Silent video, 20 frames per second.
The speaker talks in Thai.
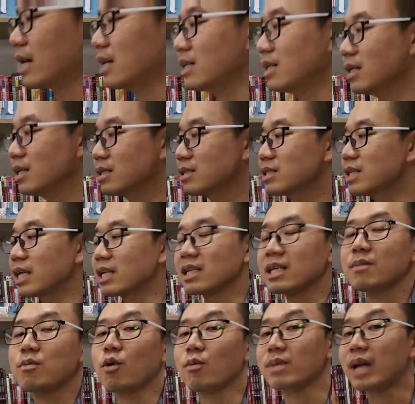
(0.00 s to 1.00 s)
หารสิ่ง
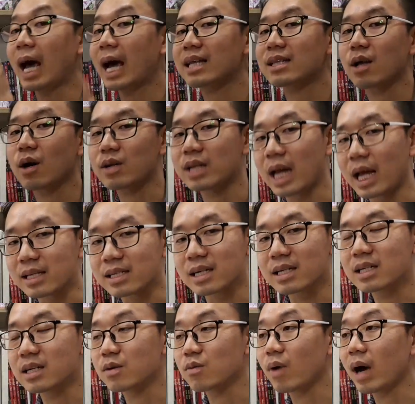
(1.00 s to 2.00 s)
ที่ผมได้ตอนนั้น
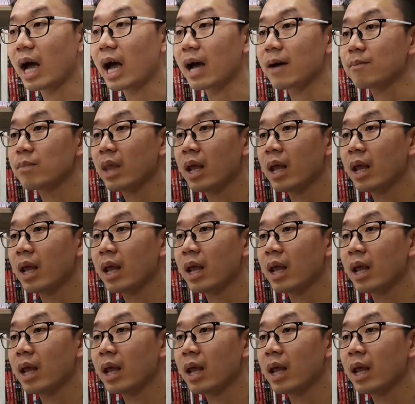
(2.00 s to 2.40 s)
ก็คือว่า